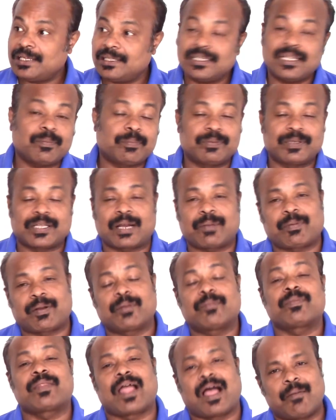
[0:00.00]
இந்த
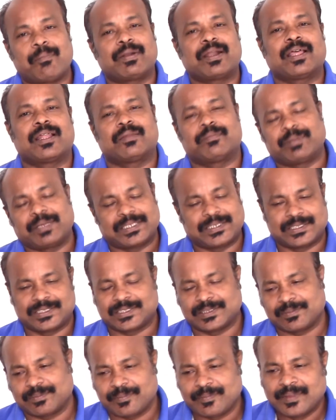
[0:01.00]
திரைப்படம் அப்படி அதை
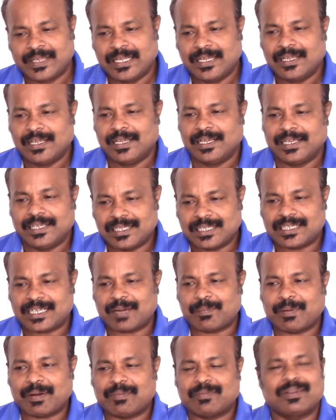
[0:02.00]
பேசிச்சு இந்த
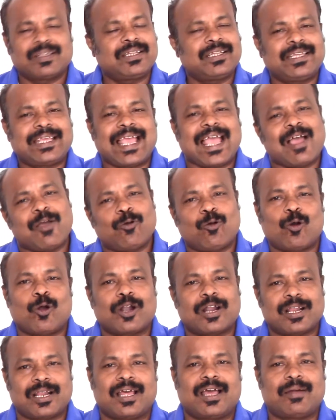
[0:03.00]
திரைப்படம் வந்து ஏன்
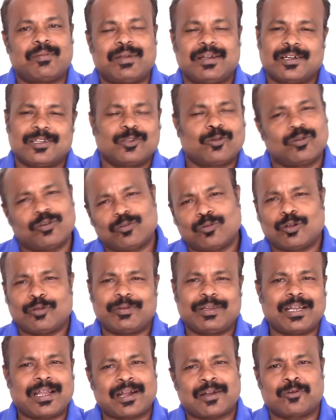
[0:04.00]
ஓடலை அப்படின்றது ஒரு
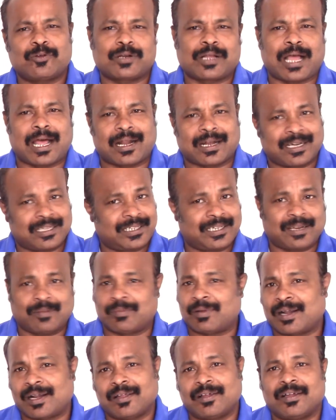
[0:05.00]
உளவியலான ஒரு காரணத்தையும்
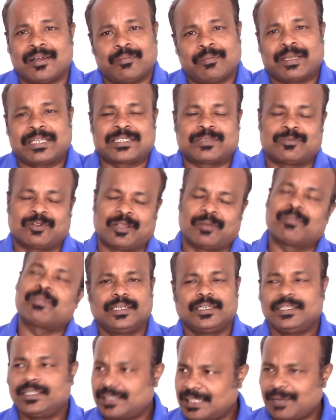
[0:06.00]
நம்மளால் பேச முடியும்
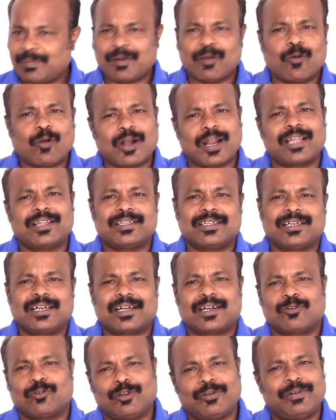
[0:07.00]
இந்த திரைப்படம்
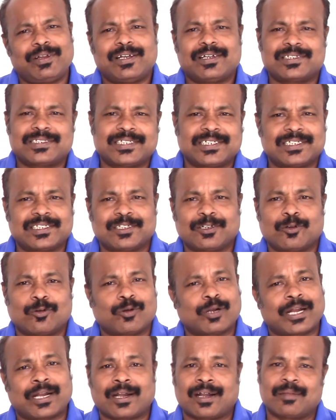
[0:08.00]
ஓடாததுக்கான உளவியல் விஷயங்கள்
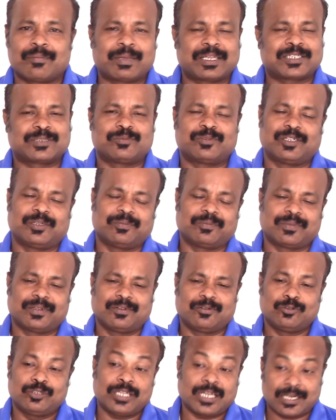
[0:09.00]
கூட என்னால் பேச முடியும்
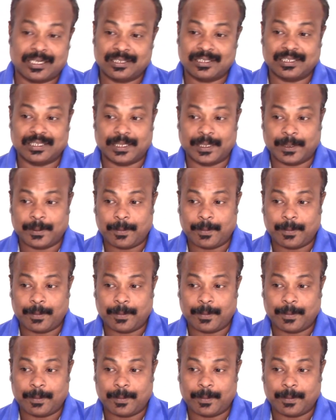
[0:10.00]
உதாரணத்துக்கு